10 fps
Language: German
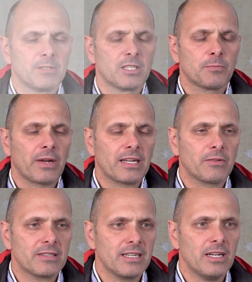Dieses
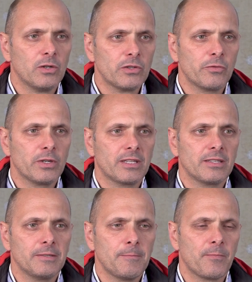Projekt war sehr
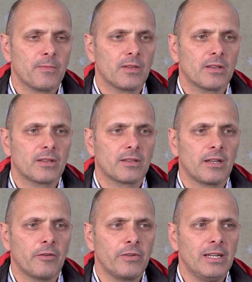herausfordernd,
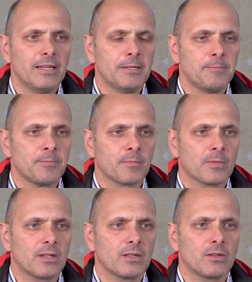da viele
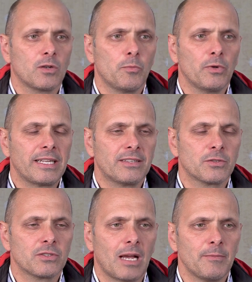Komponenten
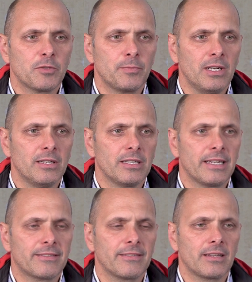zusammenspielen.
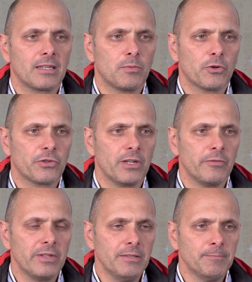Erstens eine Baustelle
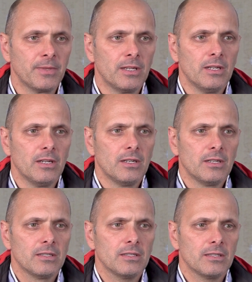in Wien,
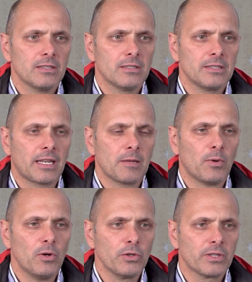äh, in einer
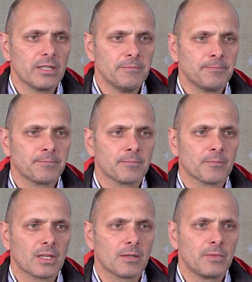Baulücke
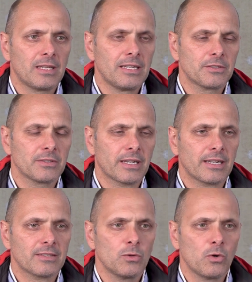mit links und
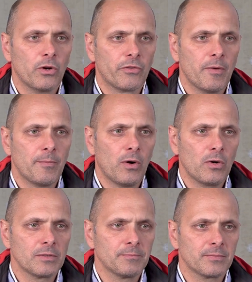rechts
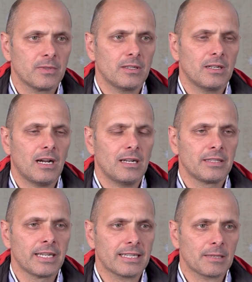Hochhausverbauung,
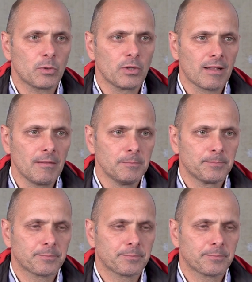direkt am Gürtel,